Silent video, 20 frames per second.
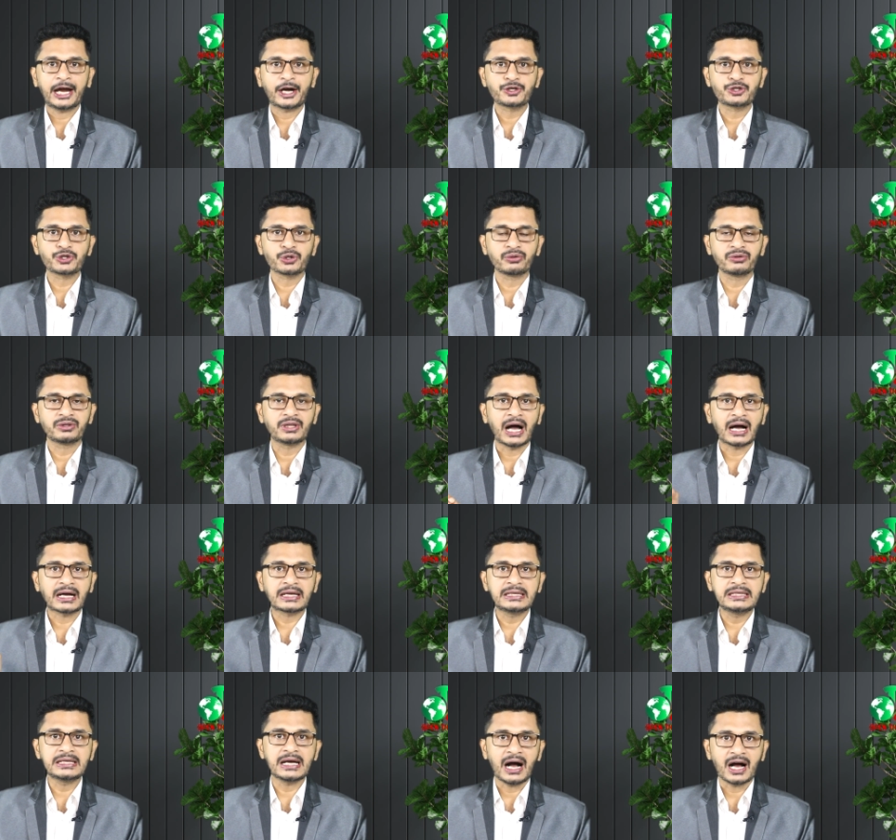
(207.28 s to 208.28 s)
একজন
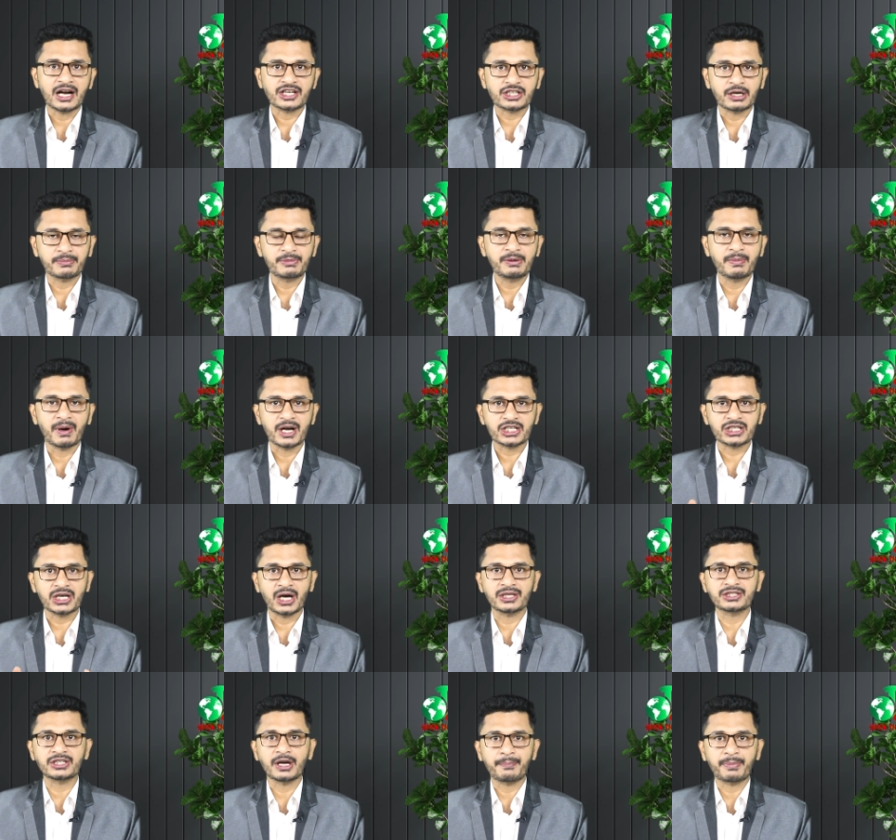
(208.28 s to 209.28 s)
দাগি আসামি বা
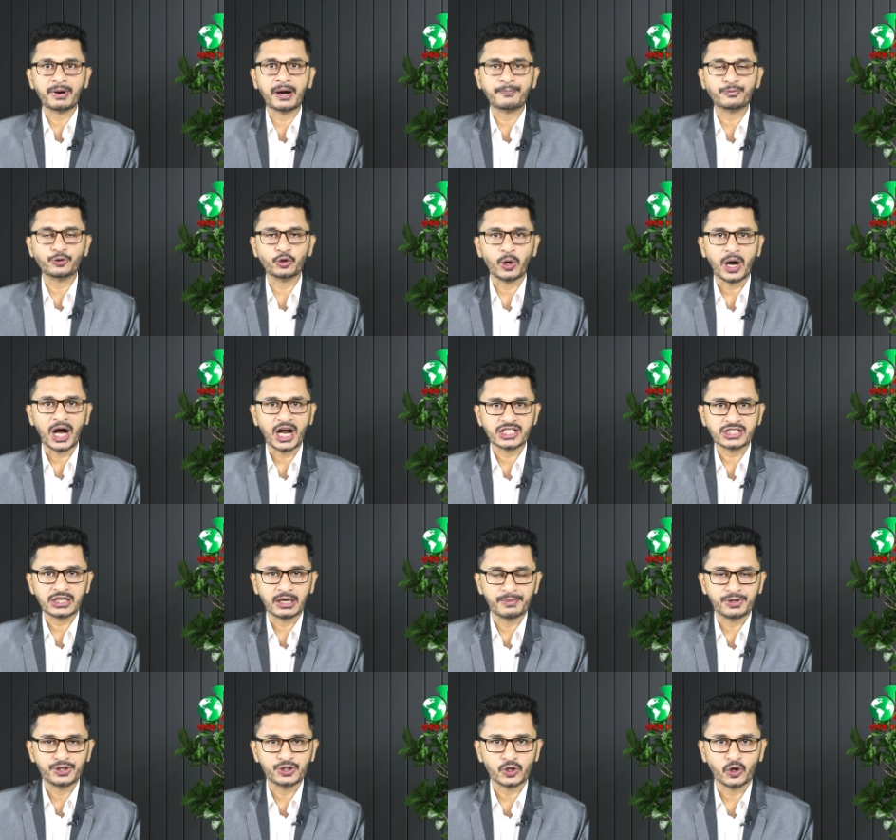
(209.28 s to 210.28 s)
সাজাপ্রাপ্ত
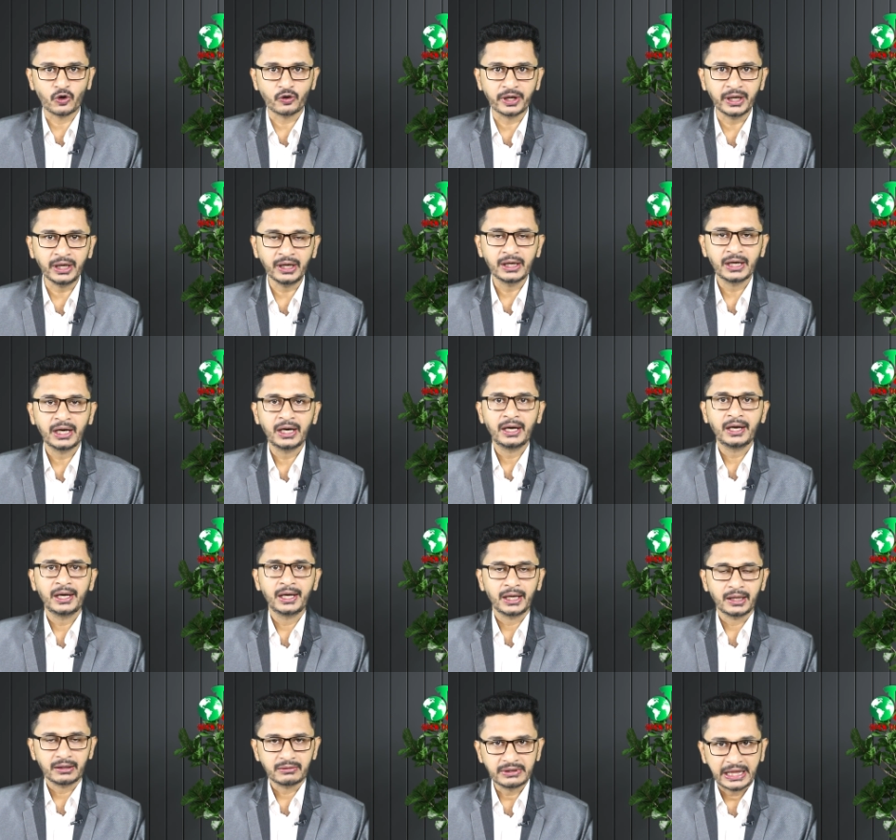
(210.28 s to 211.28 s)
আসামির সঙ্গে
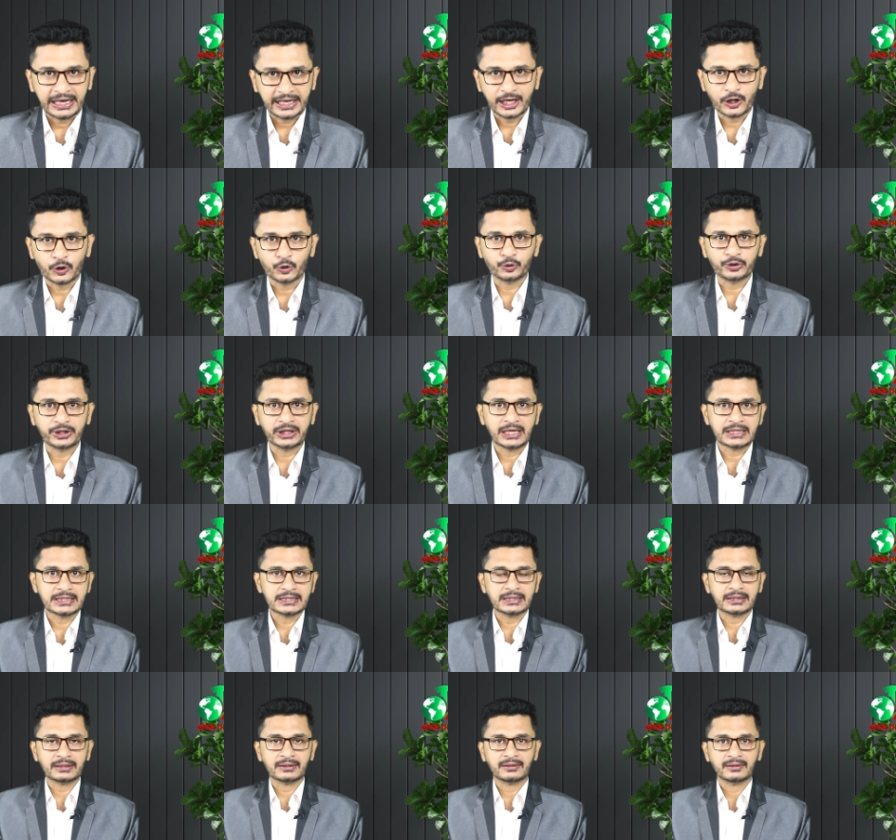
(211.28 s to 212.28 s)
দেখা করতে
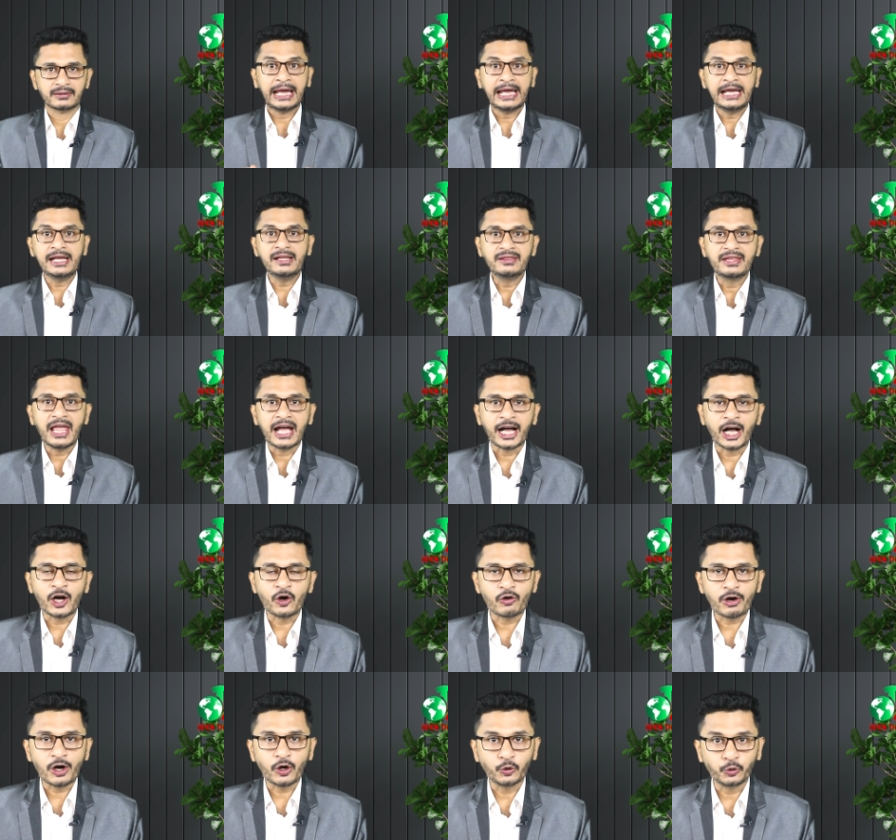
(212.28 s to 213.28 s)
গেছেন এই দেখা
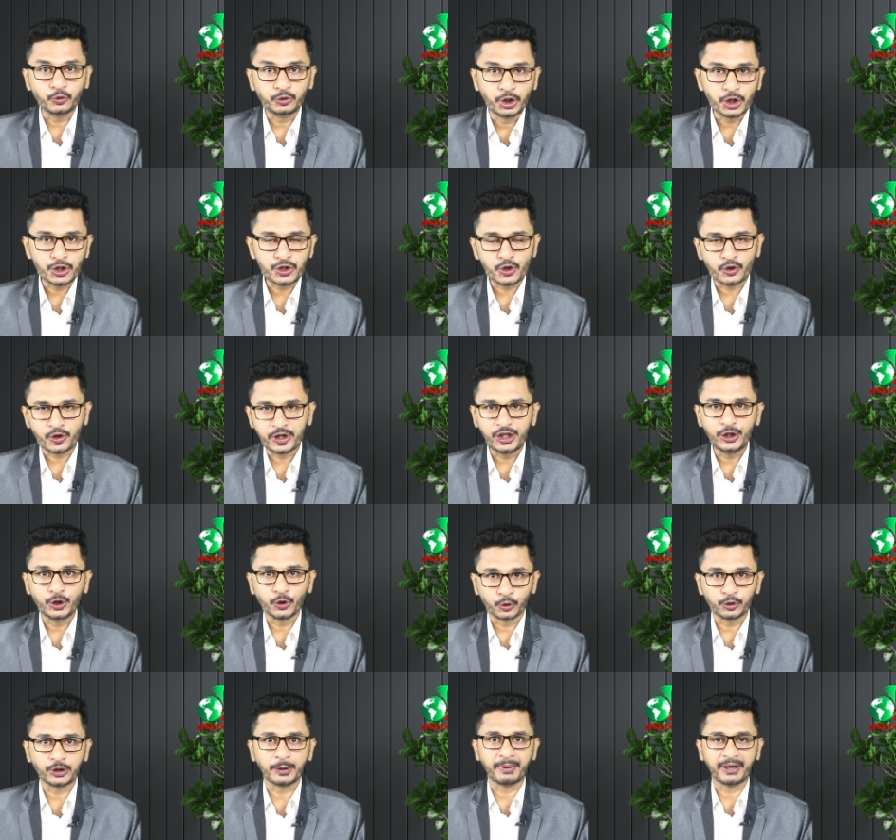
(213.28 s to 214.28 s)
করার উদ্দেশ্য কি
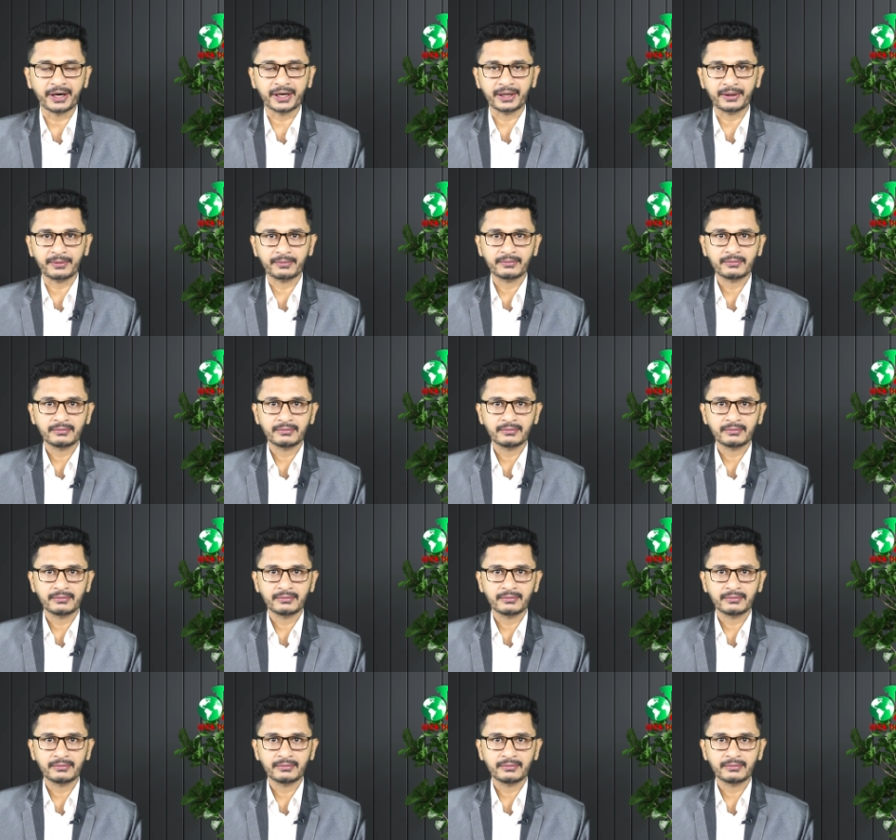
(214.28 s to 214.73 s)
হতে পারে